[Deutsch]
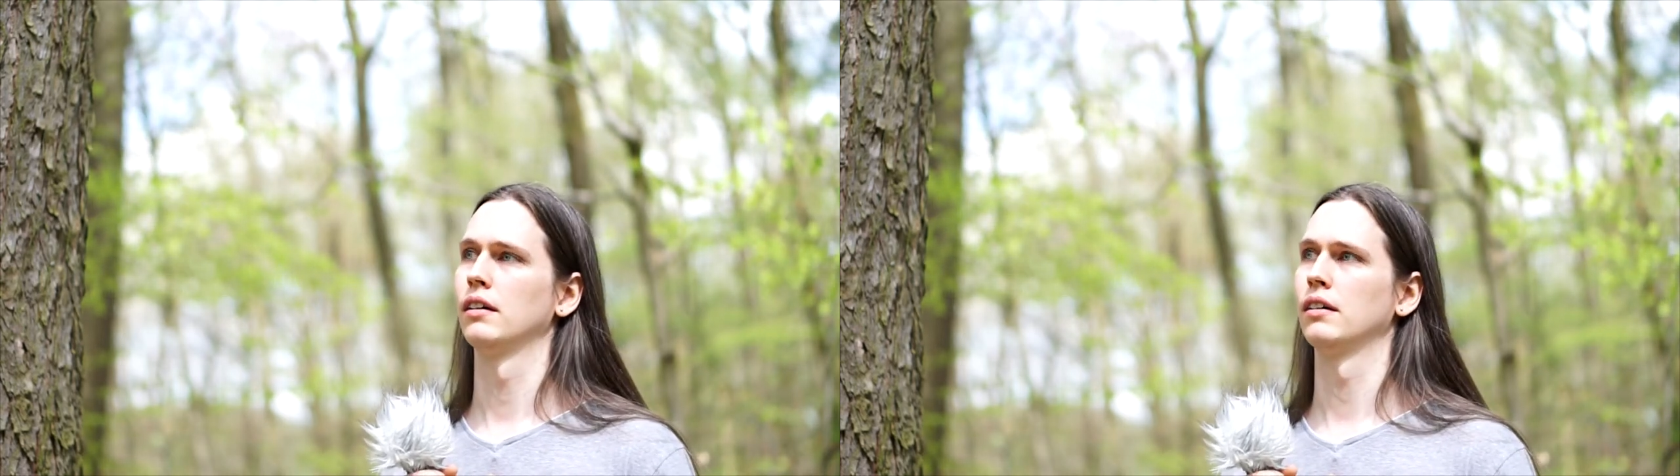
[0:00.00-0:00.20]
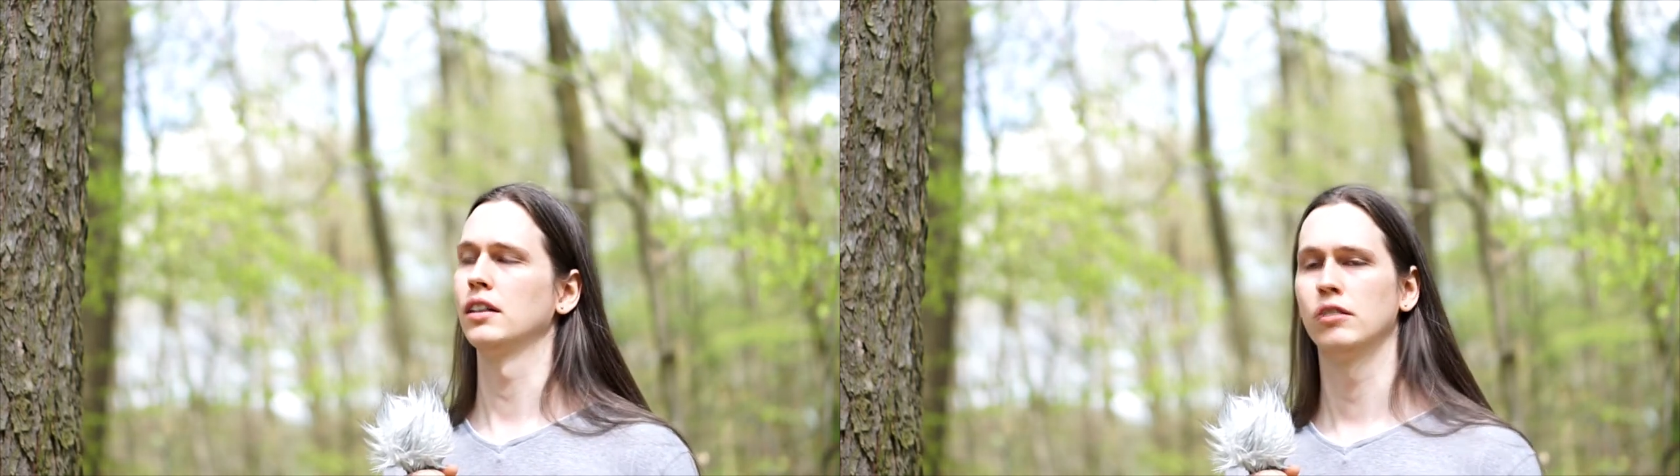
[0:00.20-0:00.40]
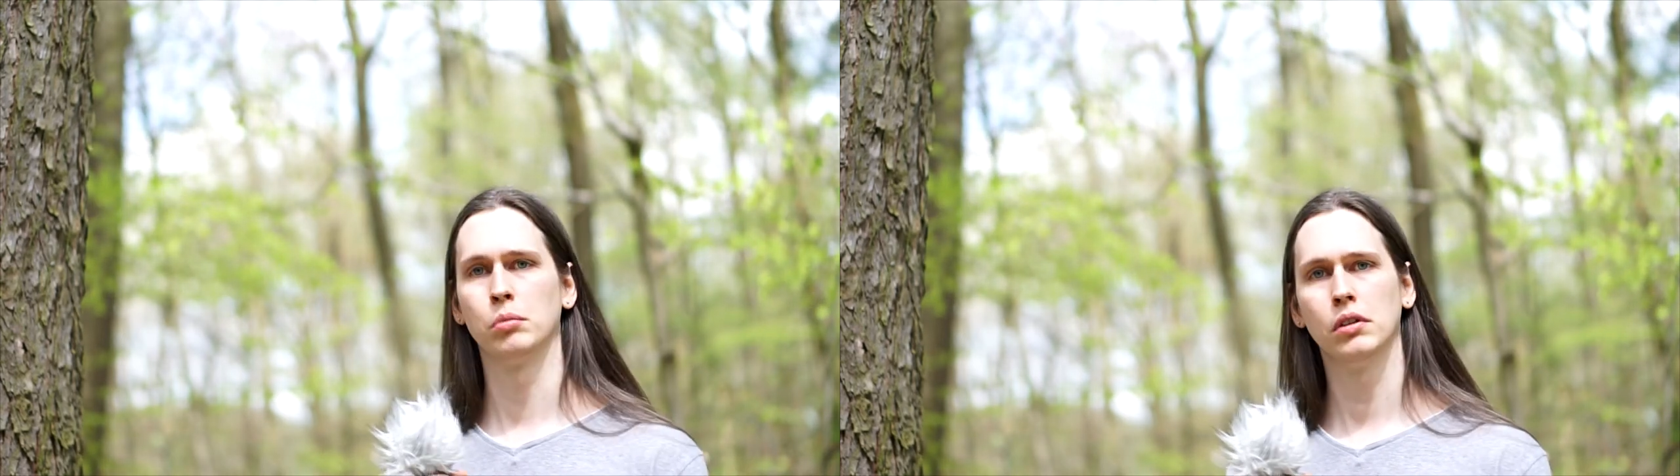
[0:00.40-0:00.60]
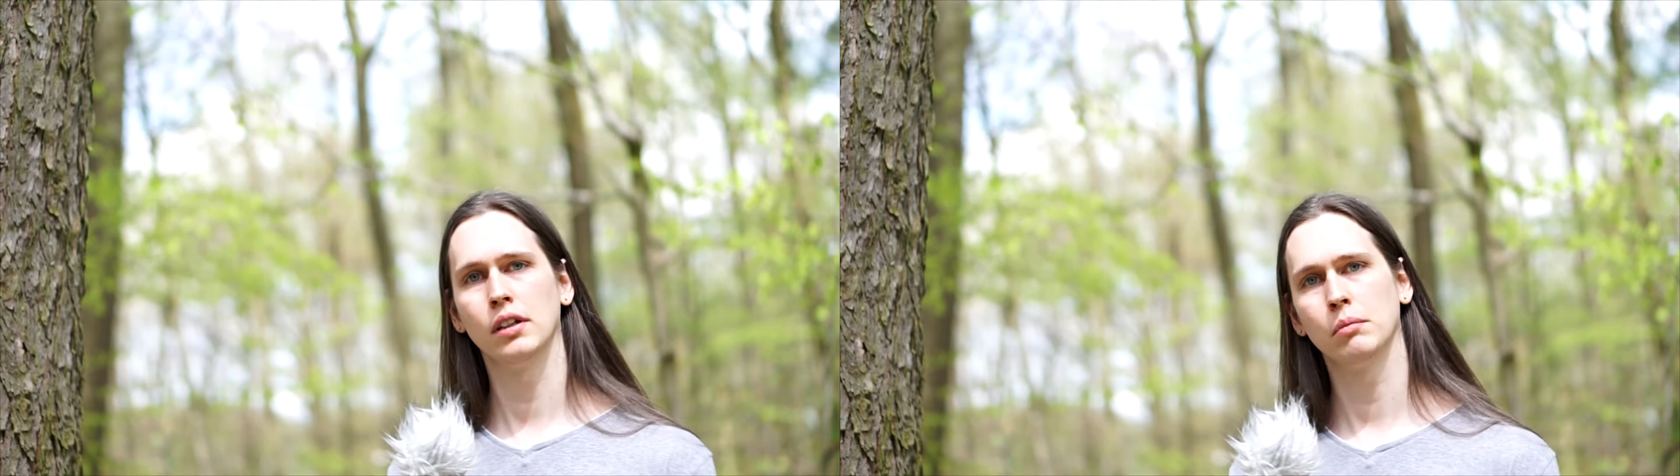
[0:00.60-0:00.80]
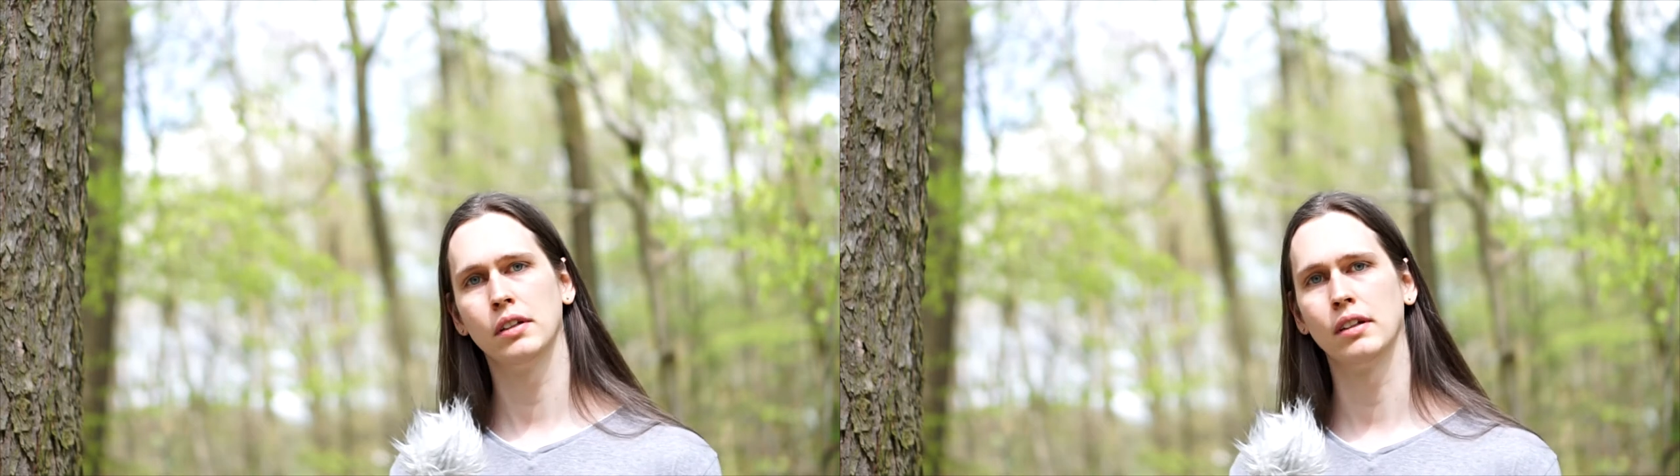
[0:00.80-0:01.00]
Und die
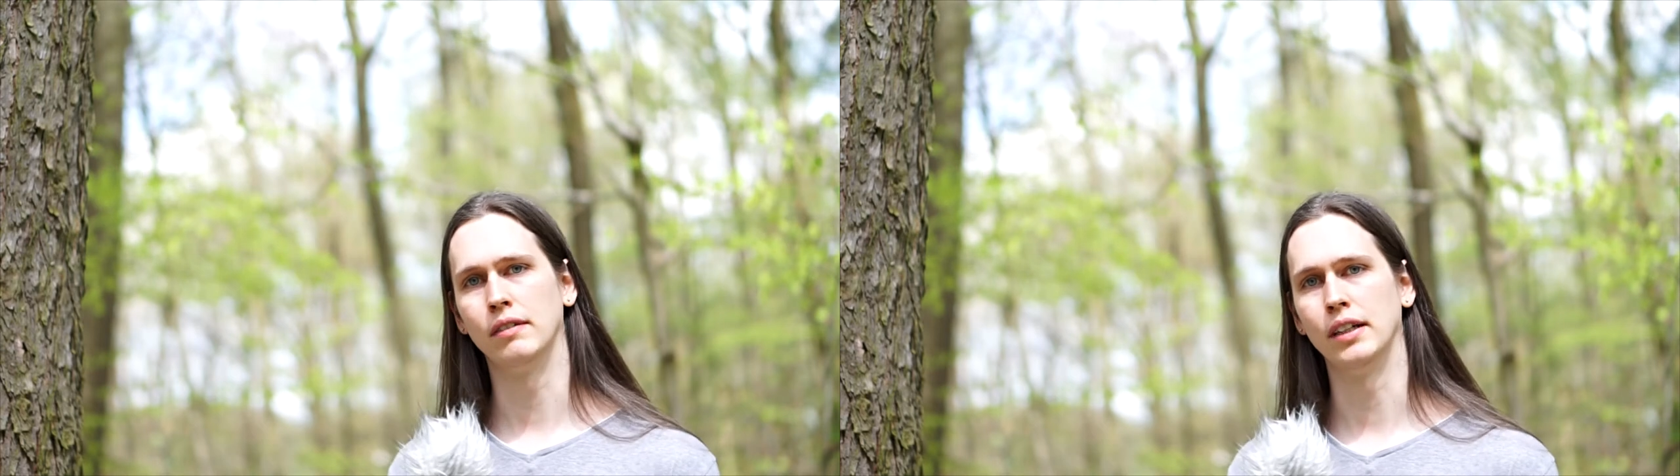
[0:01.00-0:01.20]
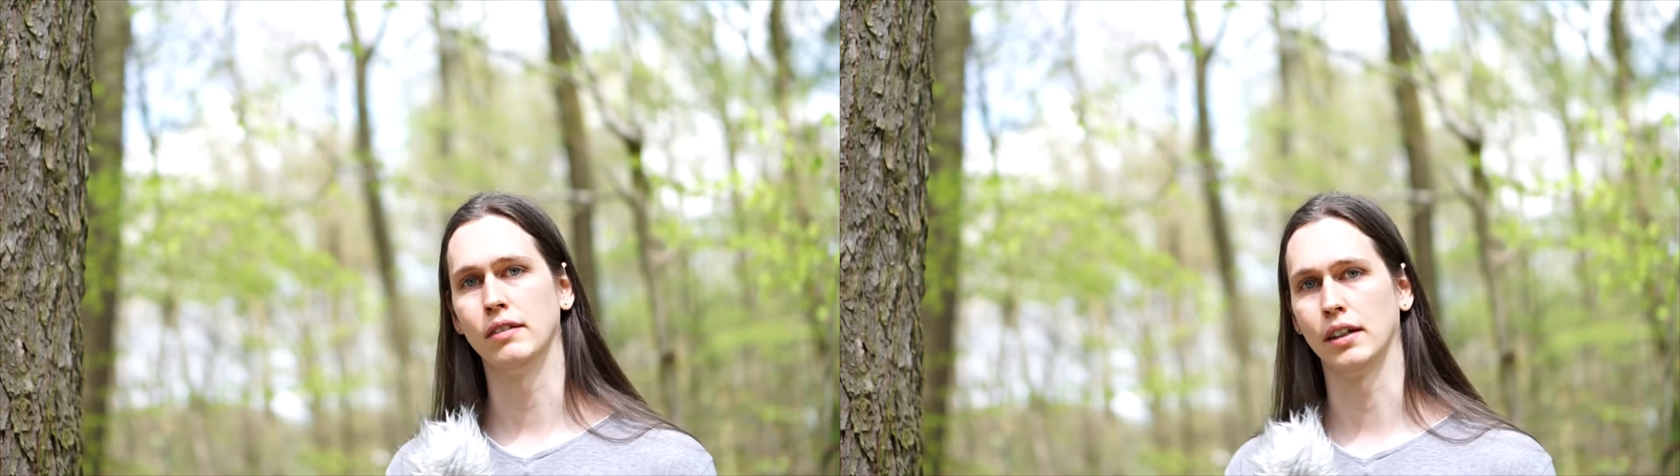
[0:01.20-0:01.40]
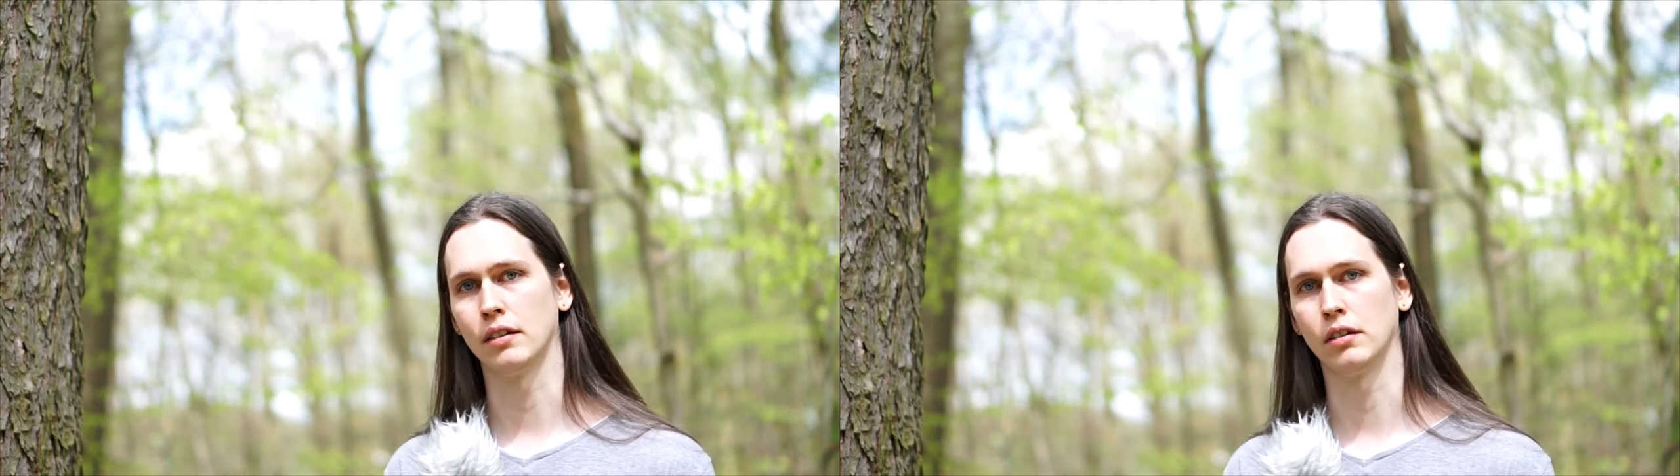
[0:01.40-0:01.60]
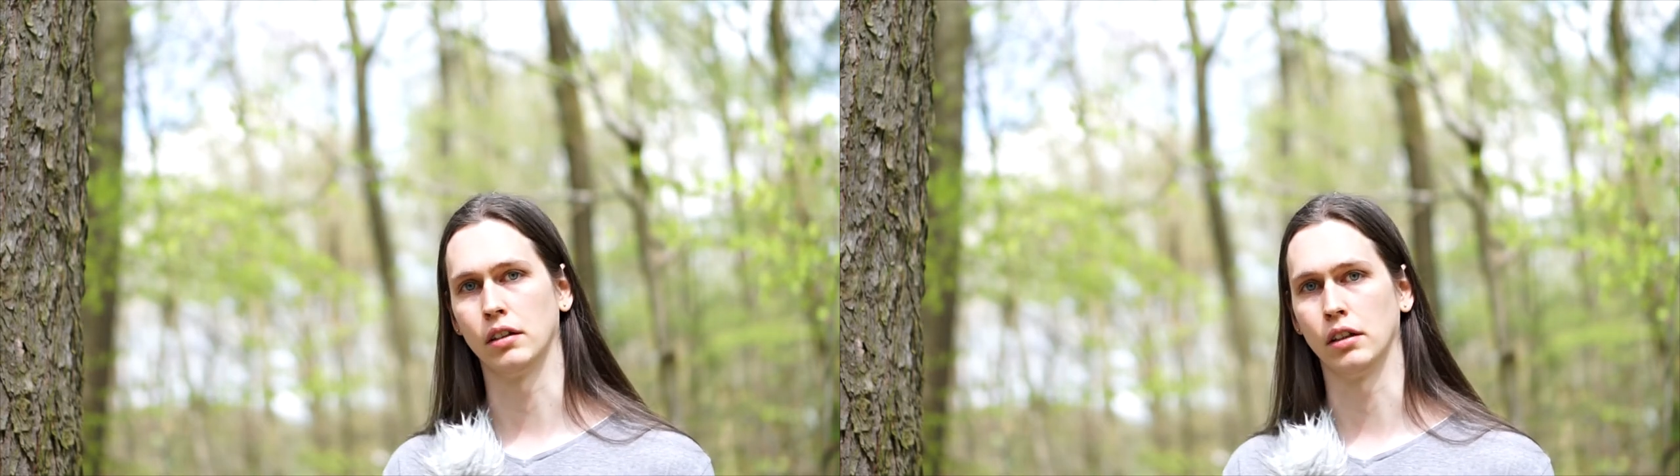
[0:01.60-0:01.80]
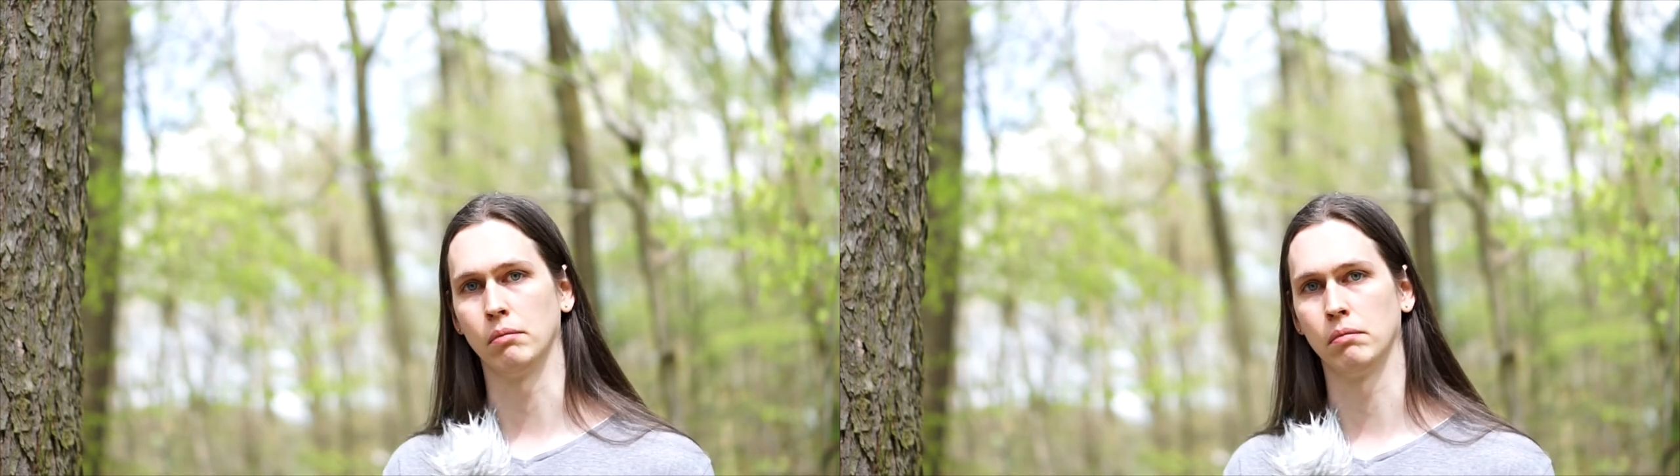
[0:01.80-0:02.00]
Verbundenheit mit dieser Welt
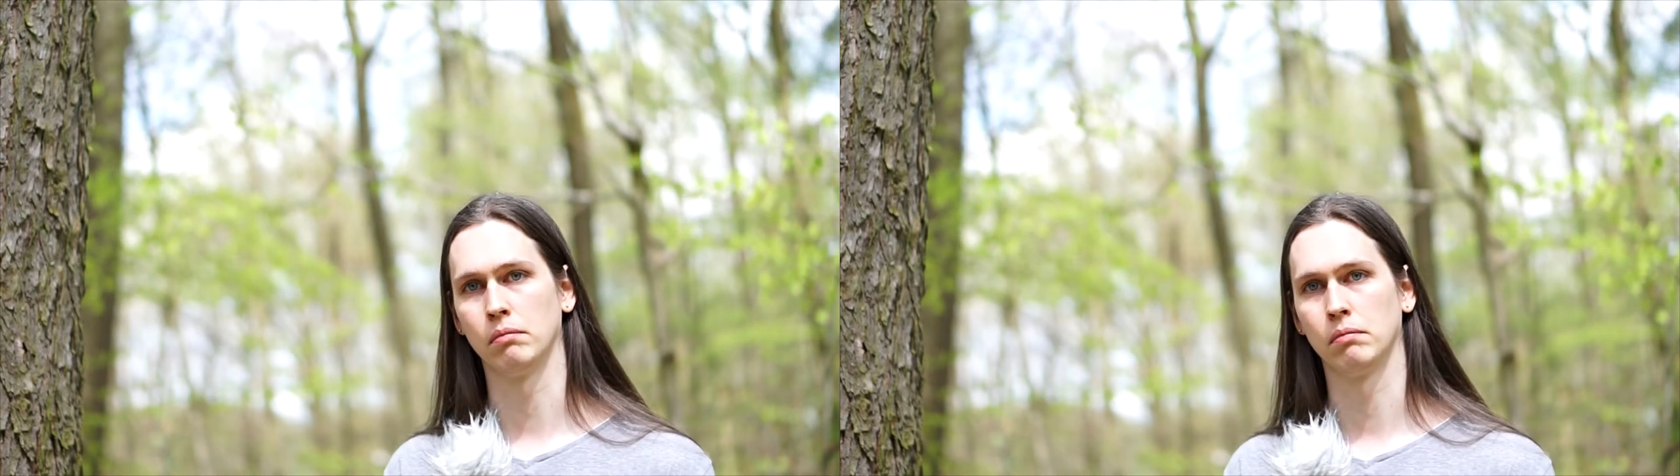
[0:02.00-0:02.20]
wahrzunehmen.